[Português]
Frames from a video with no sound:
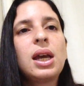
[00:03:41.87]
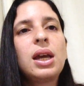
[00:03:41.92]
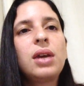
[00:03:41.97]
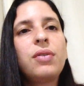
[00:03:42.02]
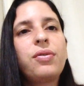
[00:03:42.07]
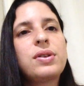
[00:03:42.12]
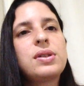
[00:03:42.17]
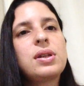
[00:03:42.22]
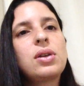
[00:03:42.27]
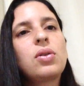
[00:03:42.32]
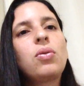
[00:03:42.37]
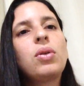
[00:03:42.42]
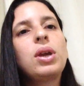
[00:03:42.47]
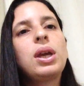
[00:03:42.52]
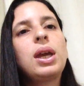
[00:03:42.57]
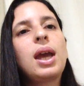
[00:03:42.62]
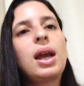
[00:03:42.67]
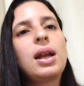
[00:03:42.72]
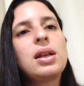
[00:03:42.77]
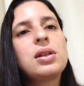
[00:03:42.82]
e fazer com
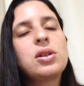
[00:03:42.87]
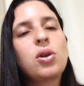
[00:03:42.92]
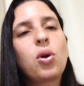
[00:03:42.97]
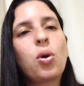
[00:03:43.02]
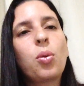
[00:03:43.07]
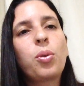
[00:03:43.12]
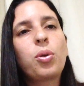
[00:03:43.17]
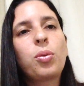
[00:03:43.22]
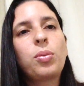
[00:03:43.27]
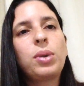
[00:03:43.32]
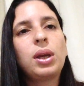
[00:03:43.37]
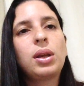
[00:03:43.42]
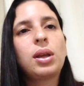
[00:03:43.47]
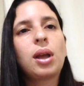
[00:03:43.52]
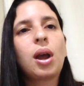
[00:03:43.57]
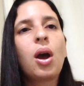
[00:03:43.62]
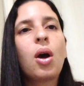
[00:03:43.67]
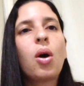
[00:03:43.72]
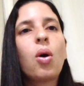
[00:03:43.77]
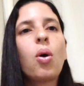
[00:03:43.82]
que ela se comprometa,